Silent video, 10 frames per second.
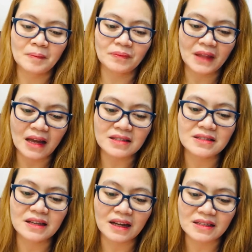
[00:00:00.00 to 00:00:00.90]
Tas
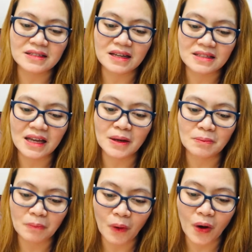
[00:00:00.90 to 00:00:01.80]

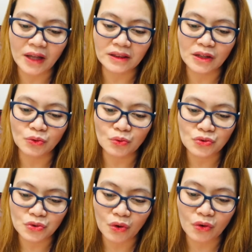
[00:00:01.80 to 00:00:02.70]
nagasgasan po at
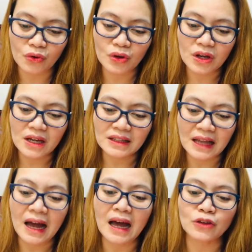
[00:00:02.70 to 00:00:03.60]
natusok
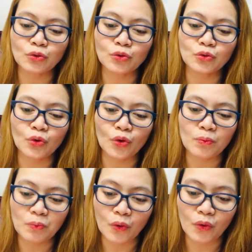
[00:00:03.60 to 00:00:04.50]
nang katuldok
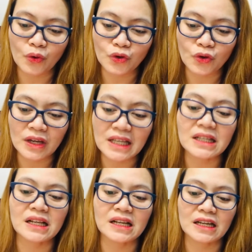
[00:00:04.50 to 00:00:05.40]
po yung
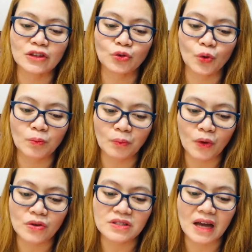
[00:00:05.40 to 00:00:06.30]
hiniliit ko
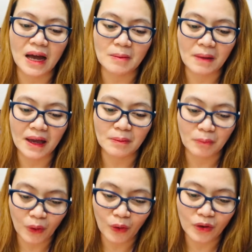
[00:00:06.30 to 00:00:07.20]
po sa kamay
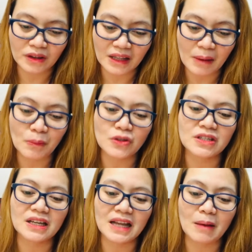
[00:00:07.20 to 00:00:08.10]
po. Tapos
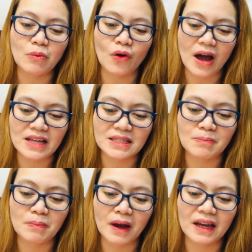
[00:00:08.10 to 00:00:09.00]

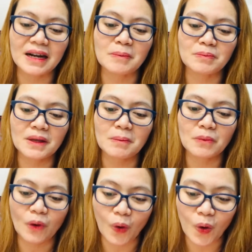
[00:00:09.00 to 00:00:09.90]
kinabukasan
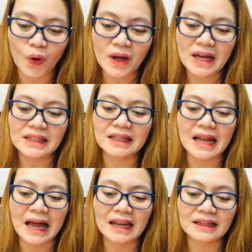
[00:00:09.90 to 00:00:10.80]
pakiramdam ko,
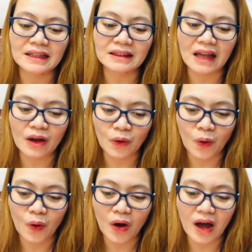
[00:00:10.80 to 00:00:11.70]
nilalagnat
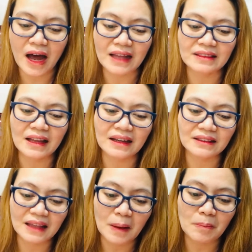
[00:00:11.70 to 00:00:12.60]
ako at
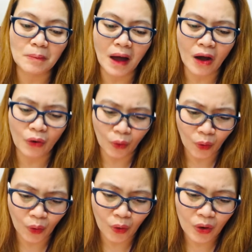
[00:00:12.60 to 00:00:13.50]
nagtemp
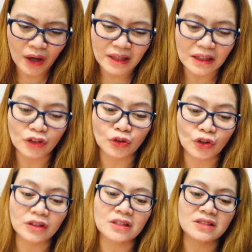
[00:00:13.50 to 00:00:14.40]
ako nag
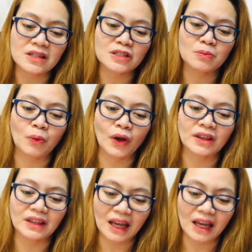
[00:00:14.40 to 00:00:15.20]
36.8,